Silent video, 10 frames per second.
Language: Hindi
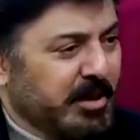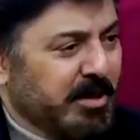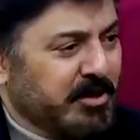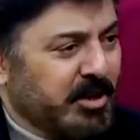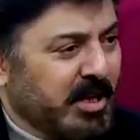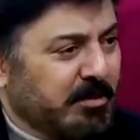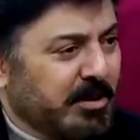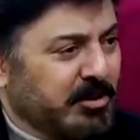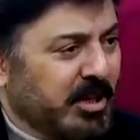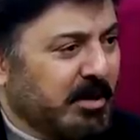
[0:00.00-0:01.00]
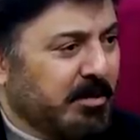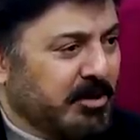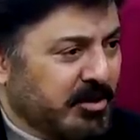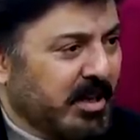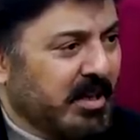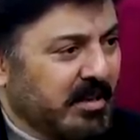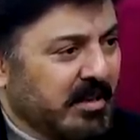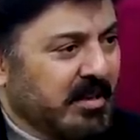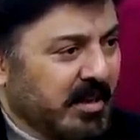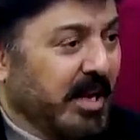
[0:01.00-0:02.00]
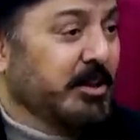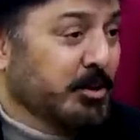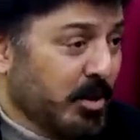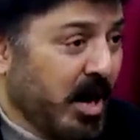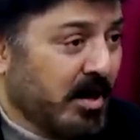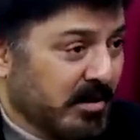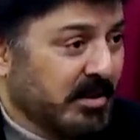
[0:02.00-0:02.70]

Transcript: हो गए माशाल्लाह माशाल्लाह माशाल्लाह एंड यू आर